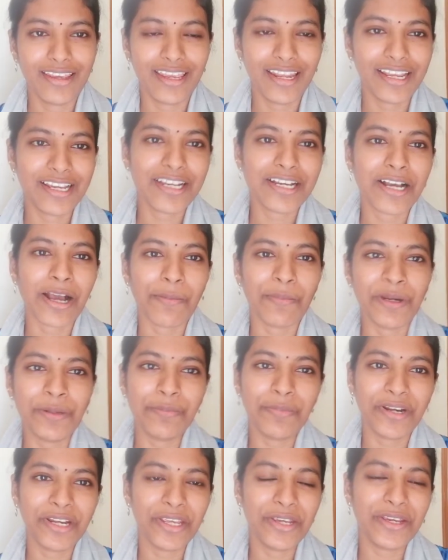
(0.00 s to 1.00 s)
எனக்கு கமெண்ட்
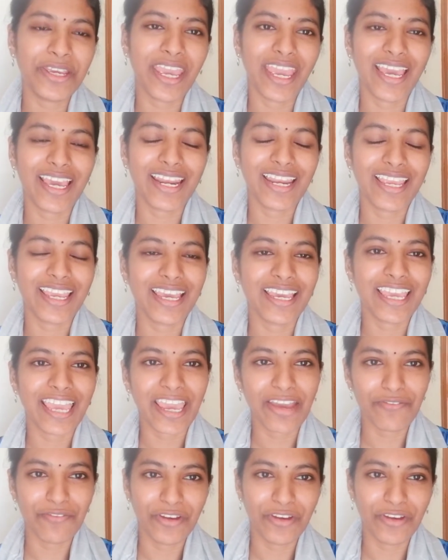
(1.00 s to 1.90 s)
பண்ணியும் கேட்குறீங்க ஏன்